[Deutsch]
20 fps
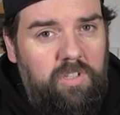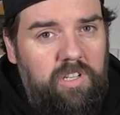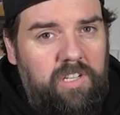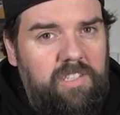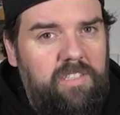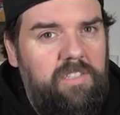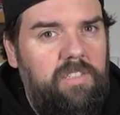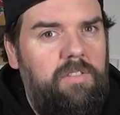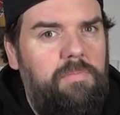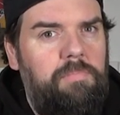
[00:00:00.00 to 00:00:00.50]
dann
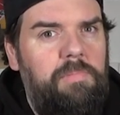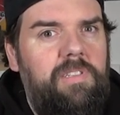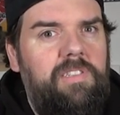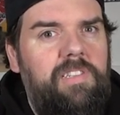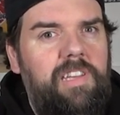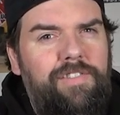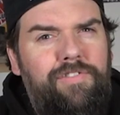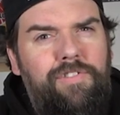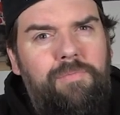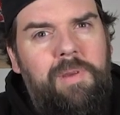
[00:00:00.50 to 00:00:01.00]
ist es mit
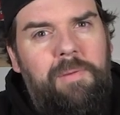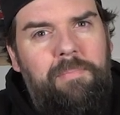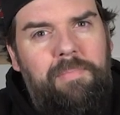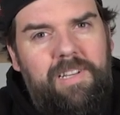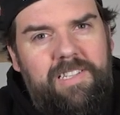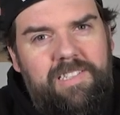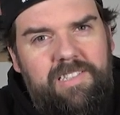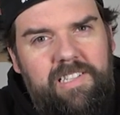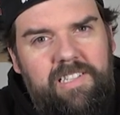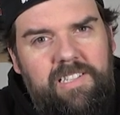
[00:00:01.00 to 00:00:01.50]
sehr viel mehr
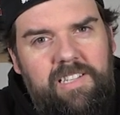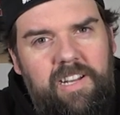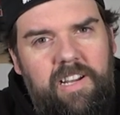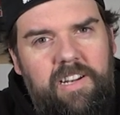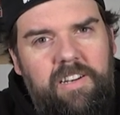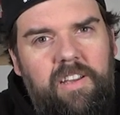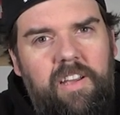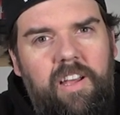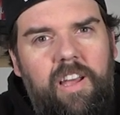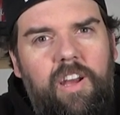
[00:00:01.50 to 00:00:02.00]

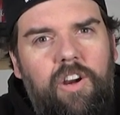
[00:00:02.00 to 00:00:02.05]
Plastikteilen,